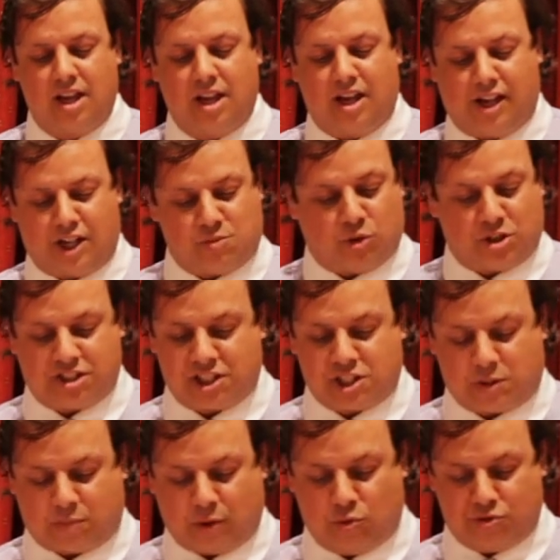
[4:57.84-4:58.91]
en respuesta a
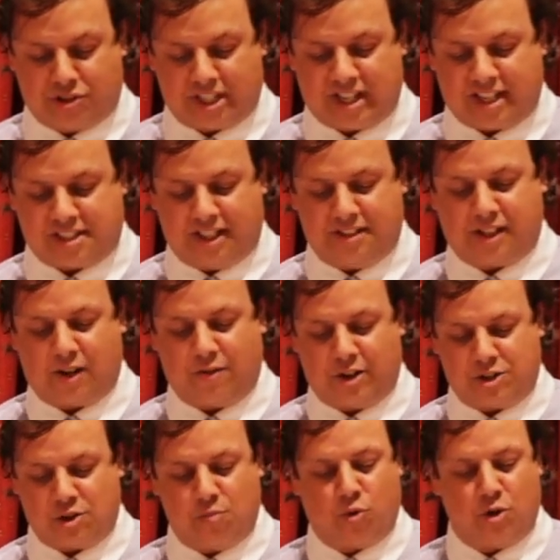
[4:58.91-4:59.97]
estas preguntas, la siguiente
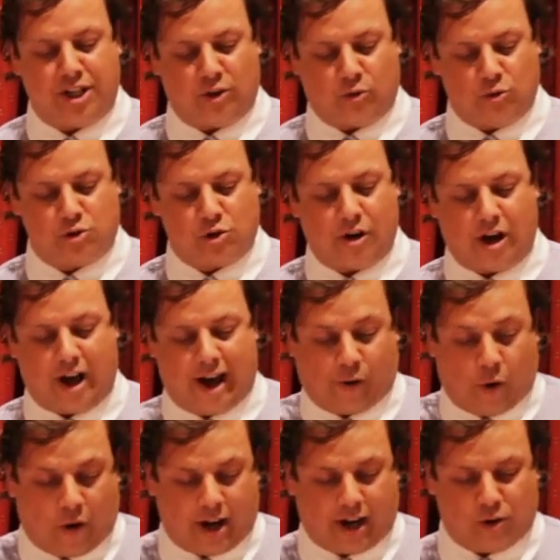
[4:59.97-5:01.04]
reflexión puede incluso
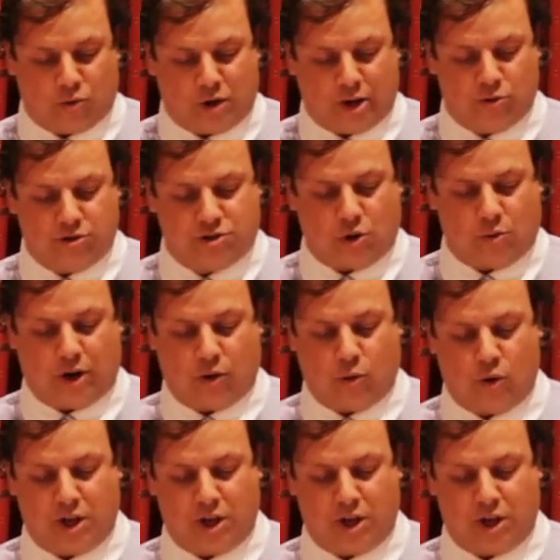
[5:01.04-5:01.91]
arrojar alguna luz sobre un